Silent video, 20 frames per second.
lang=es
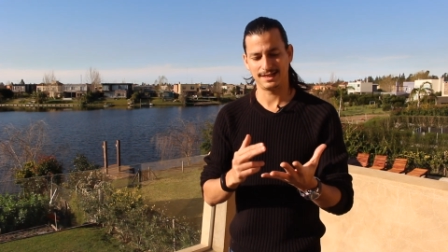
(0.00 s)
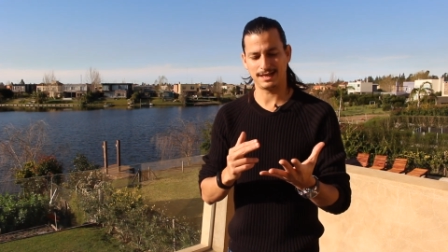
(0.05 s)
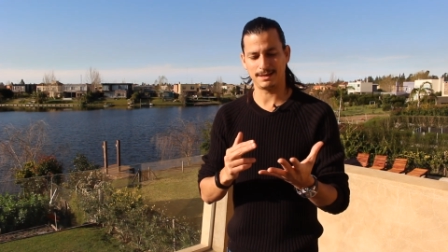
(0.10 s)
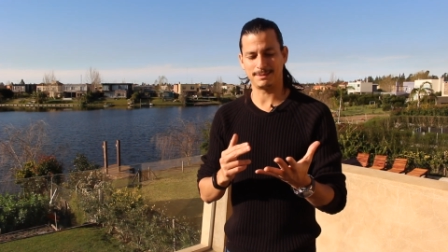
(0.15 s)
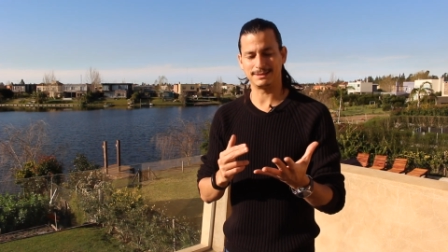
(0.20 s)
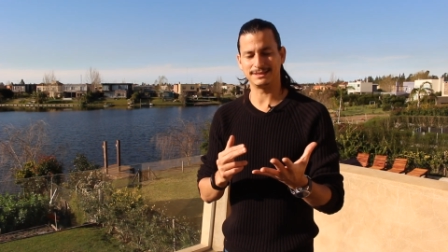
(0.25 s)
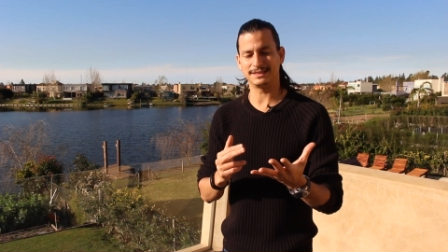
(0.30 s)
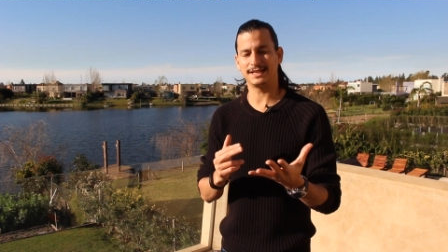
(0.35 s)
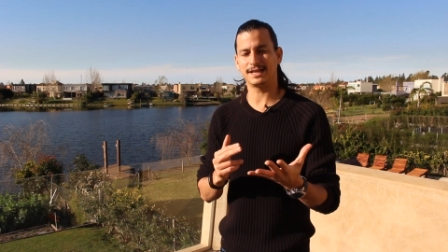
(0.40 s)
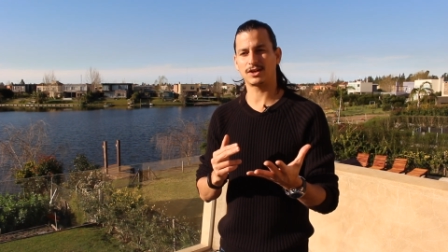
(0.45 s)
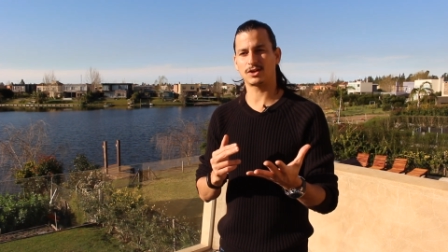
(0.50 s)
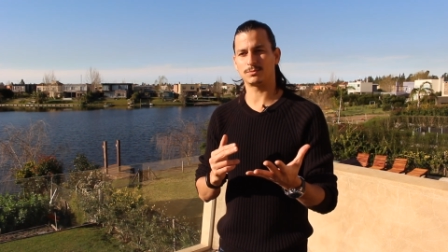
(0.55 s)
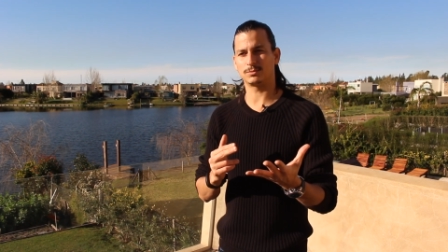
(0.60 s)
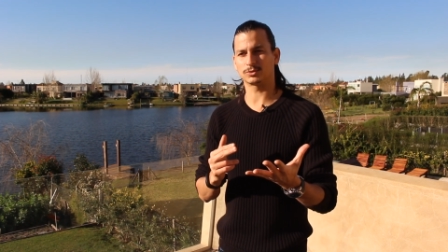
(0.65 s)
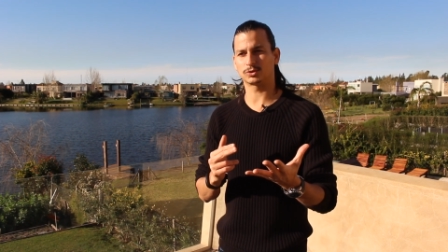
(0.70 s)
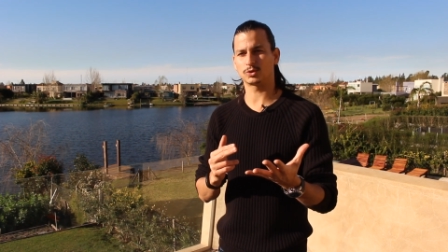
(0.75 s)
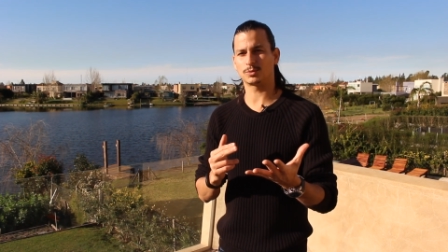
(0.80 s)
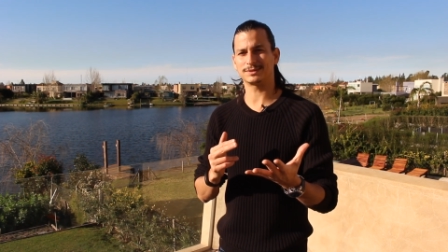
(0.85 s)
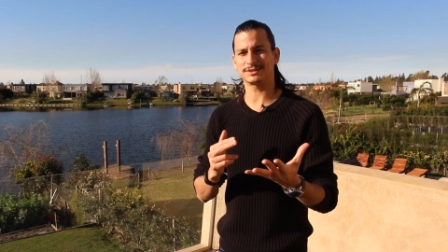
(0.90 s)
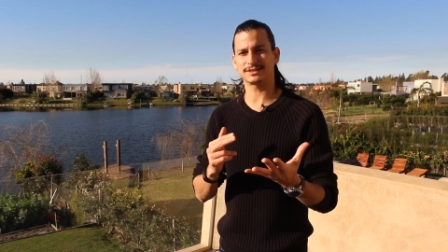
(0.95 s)
la manera
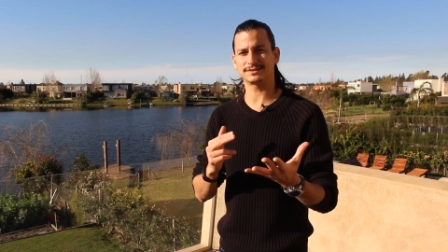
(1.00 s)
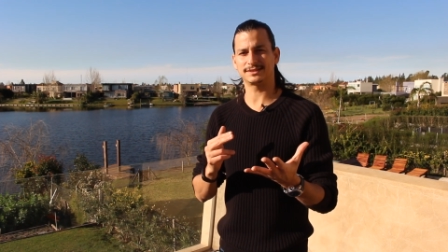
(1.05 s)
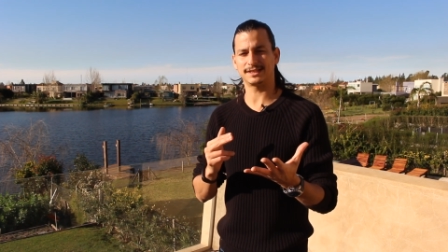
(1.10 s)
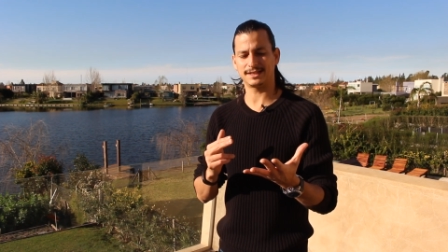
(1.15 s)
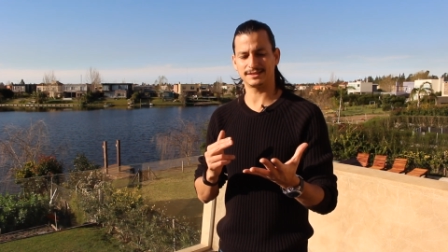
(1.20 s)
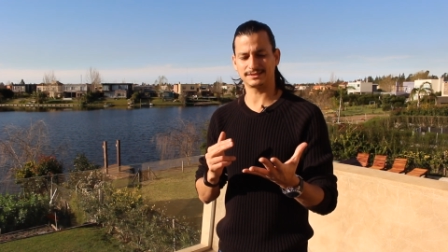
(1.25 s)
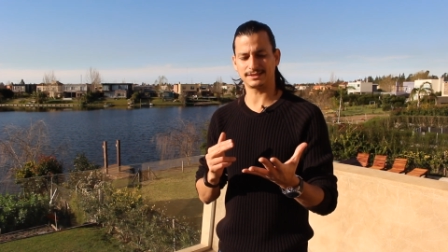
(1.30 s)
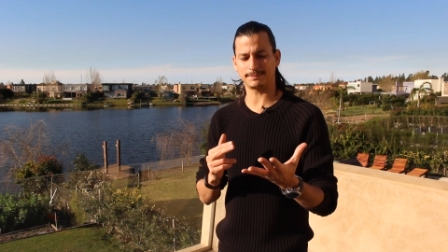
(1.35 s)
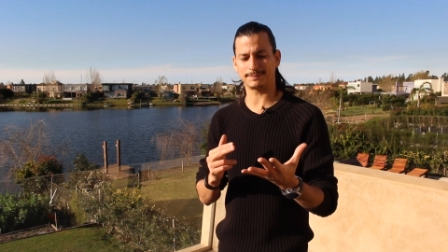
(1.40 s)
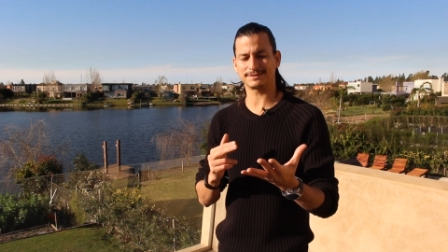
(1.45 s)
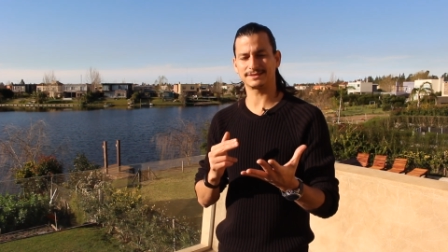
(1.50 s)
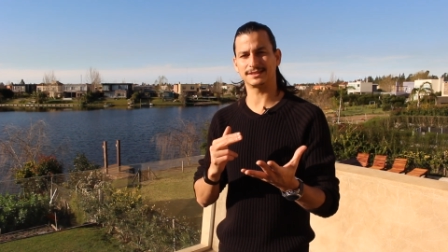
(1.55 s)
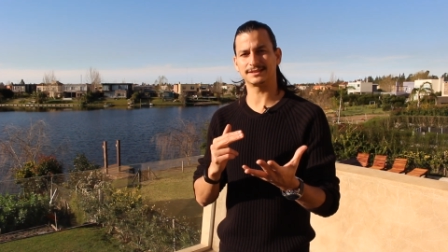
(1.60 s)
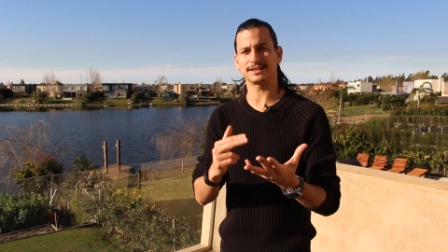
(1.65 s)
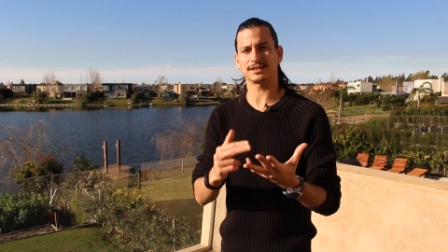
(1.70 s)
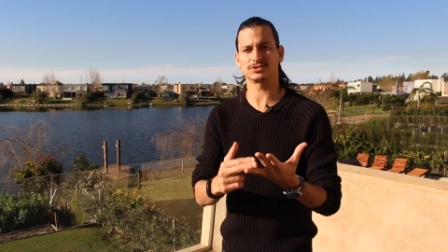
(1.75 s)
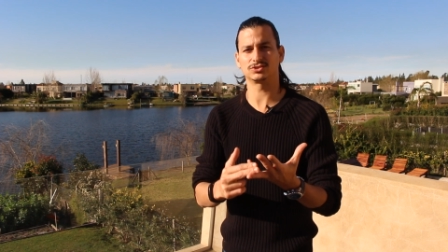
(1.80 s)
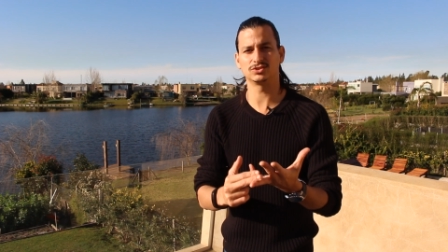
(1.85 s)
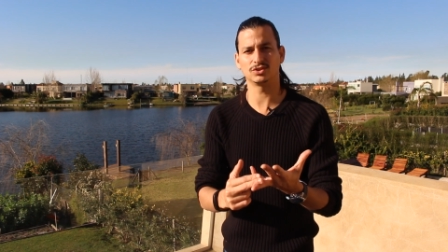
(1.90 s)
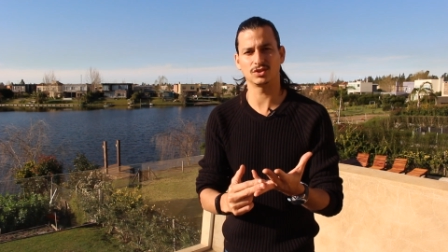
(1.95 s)
como tú vas a hacer esa
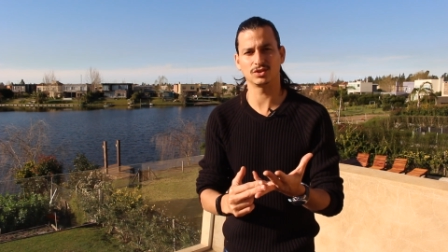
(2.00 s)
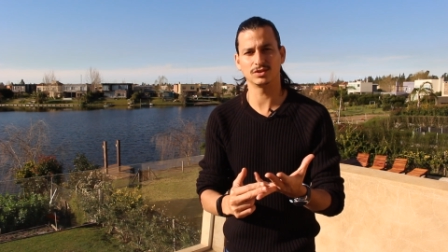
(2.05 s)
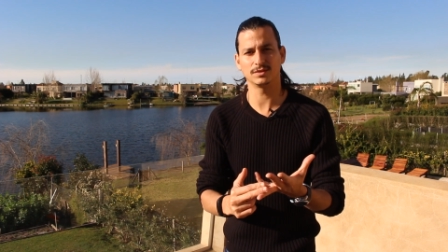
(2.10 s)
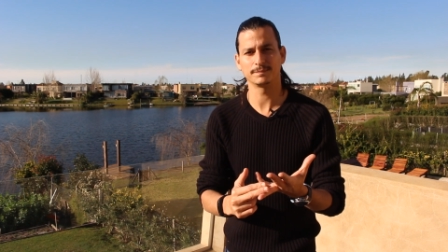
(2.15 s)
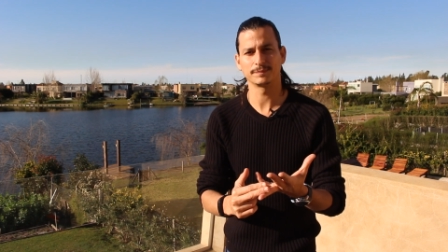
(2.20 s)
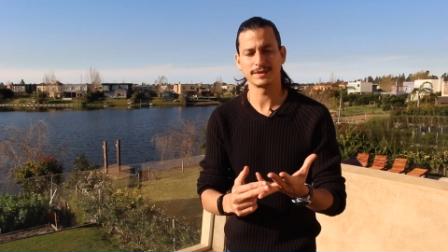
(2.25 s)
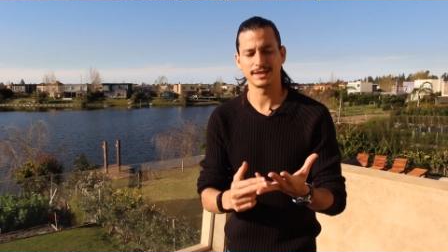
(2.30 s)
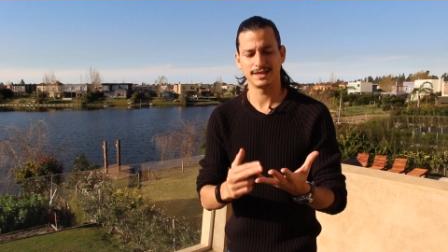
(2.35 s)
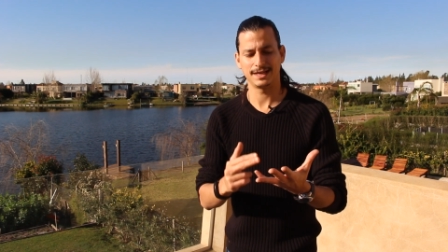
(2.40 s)
presentación,